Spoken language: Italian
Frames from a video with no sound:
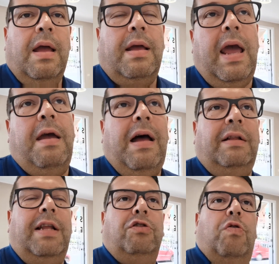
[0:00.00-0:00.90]
che
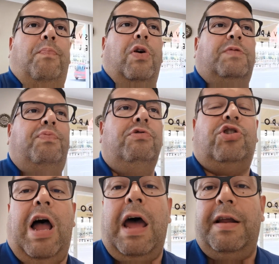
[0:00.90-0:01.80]
andando un po' a
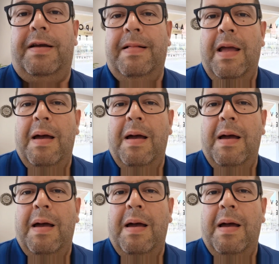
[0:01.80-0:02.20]
spulciare